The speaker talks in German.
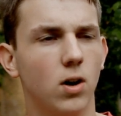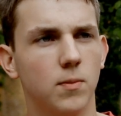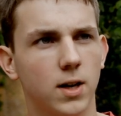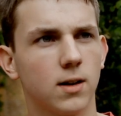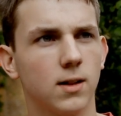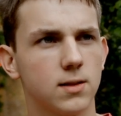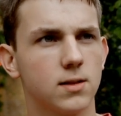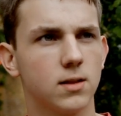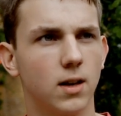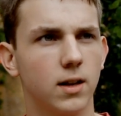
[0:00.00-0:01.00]
Auch in meiner Klasse
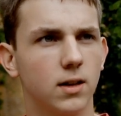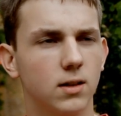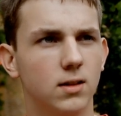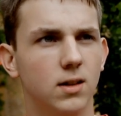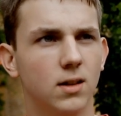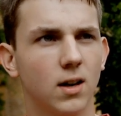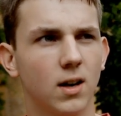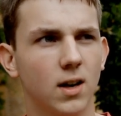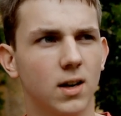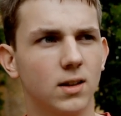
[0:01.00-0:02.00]
sind einige, die
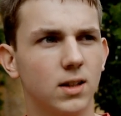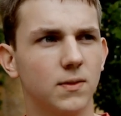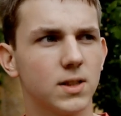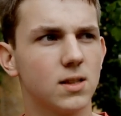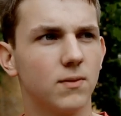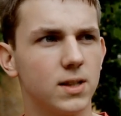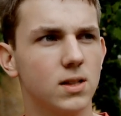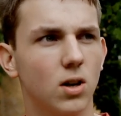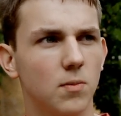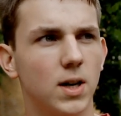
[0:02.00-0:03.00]
nicht wissen, was
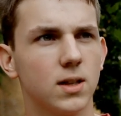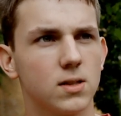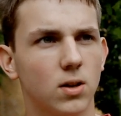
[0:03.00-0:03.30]
sie noch machen